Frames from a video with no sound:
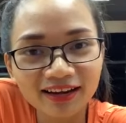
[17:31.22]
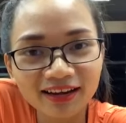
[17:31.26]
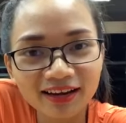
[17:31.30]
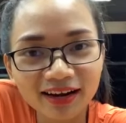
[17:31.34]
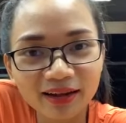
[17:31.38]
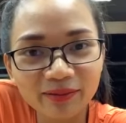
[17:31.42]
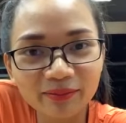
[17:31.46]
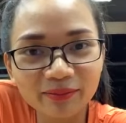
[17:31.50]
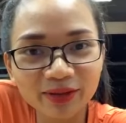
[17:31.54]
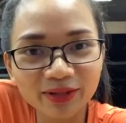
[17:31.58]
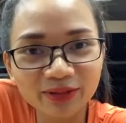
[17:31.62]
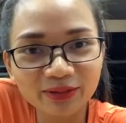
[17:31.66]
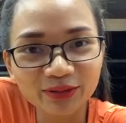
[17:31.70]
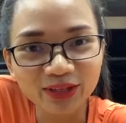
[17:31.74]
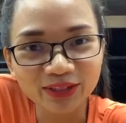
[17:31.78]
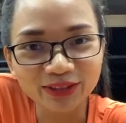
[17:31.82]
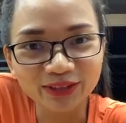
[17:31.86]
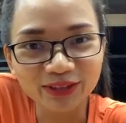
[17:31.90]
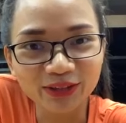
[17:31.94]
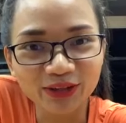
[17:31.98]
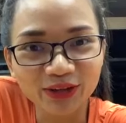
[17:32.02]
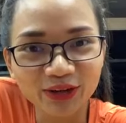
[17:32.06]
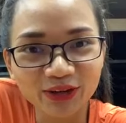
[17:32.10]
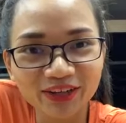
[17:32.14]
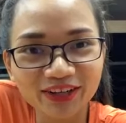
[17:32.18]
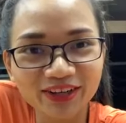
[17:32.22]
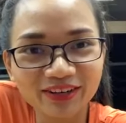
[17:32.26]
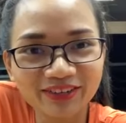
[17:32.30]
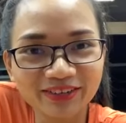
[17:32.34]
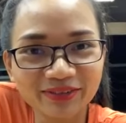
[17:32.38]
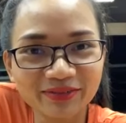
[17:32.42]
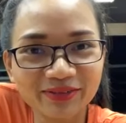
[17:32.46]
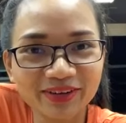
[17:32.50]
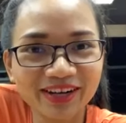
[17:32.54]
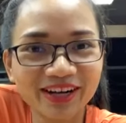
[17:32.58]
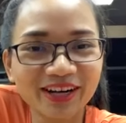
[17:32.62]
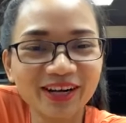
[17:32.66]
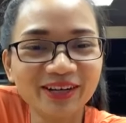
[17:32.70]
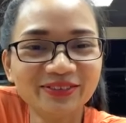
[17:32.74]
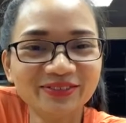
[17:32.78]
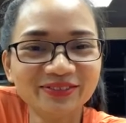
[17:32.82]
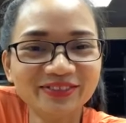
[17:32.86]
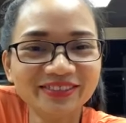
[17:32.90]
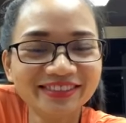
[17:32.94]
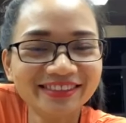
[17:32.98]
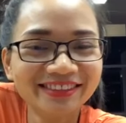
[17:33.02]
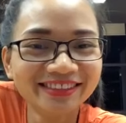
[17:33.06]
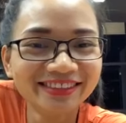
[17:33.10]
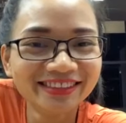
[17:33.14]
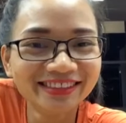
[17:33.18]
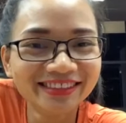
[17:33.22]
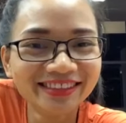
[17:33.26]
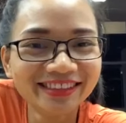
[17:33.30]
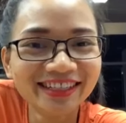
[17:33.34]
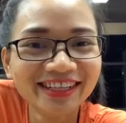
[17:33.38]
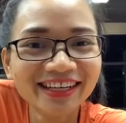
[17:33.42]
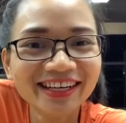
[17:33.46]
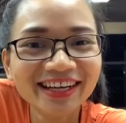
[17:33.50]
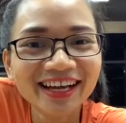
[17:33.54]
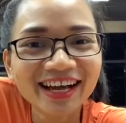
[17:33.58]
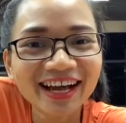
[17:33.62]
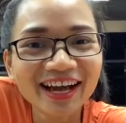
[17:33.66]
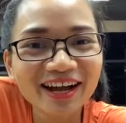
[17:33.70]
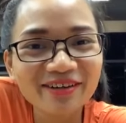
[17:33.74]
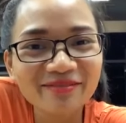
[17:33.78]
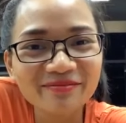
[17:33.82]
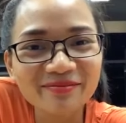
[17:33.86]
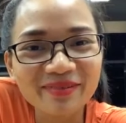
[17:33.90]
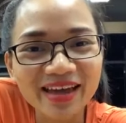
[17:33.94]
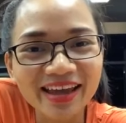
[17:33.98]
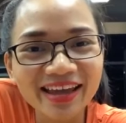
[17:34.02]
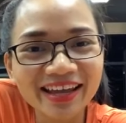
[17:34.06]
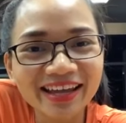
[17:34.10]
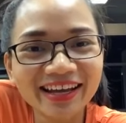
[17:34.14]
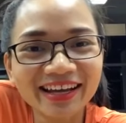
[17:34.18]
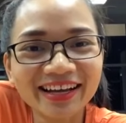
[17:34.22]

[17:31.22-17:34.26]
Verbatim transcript: 50 tuổi rồi có được không? Mẹ